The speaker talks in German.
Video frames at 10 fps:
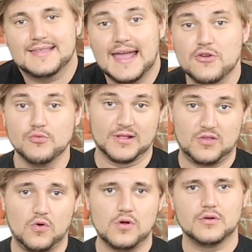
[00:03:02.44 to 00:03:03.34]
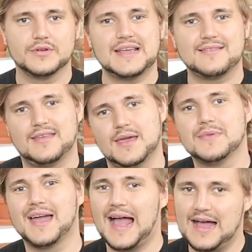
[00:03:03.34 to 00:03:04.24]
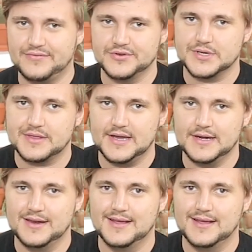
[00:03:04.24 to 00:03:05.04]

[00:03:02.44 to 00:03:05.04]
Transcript: sehr überzogen und extrem grafisch sein.